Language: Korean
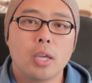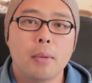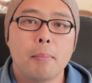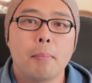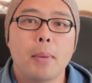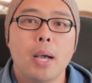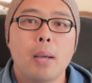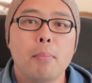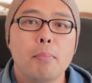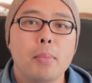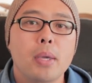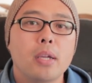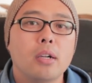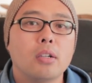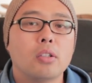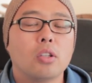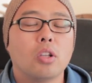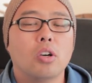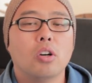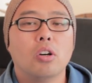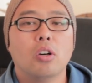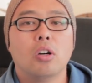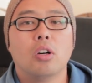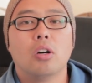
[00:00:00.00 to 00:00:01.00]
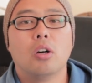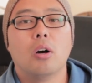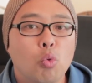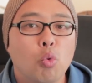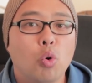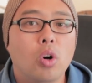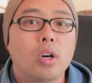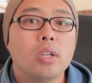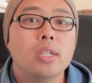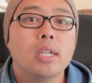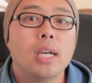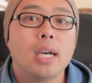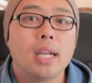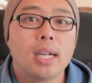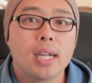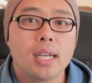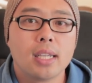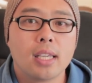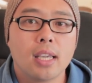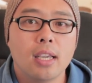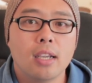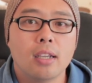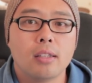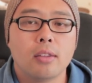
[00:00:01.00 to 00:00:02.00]
판매를 더
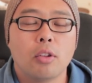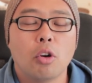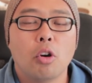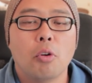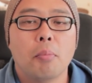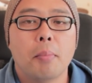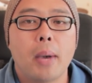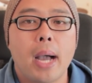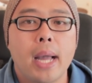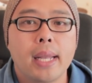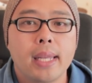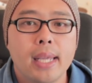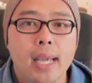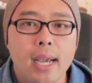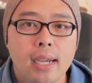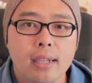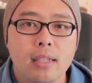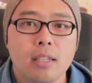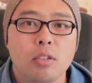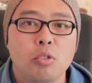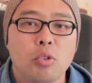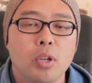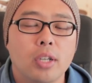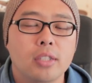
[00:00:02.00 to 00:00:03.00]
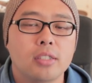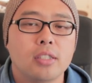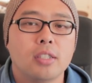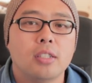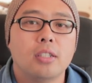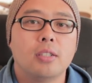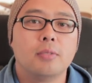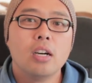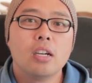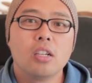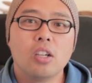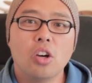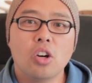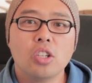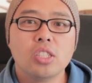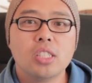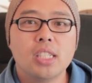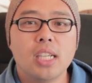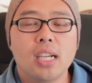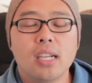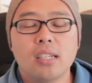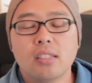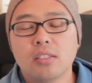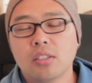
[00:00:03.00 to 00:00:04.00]
원활하게 더 많이 하기 위해서
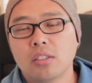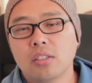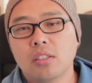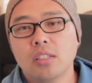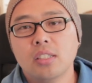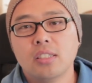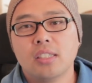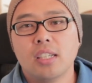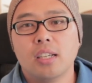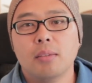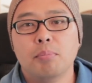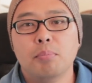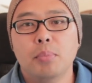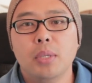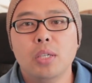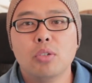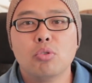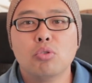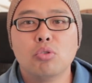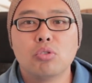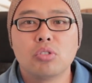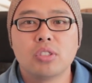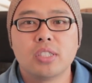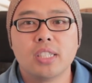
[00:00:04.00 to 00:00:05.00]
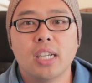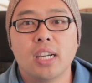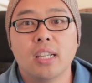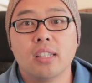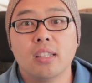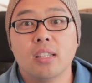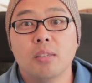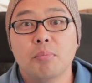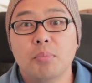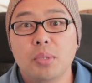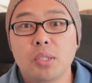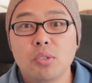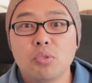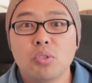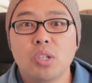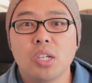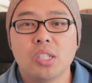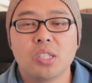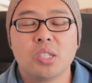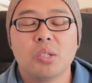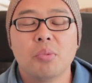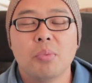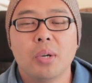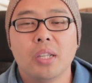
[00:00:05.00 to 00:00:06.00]
러시아에서는 이제
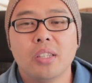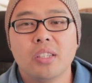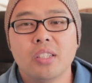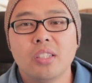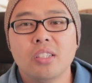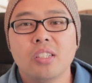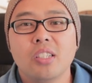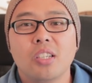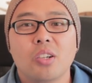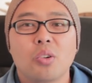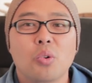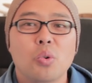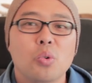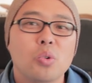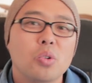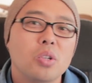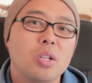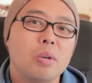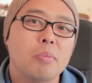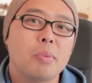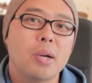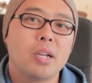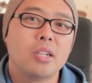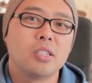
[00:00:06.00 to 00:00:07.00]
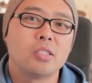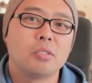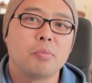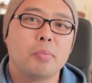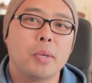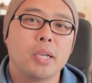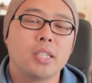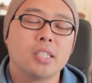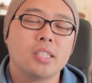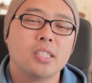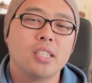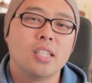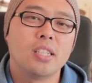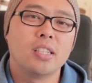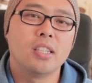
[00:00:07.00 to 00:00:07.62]
미국에서 만든 이 코로나 바이러스 백신에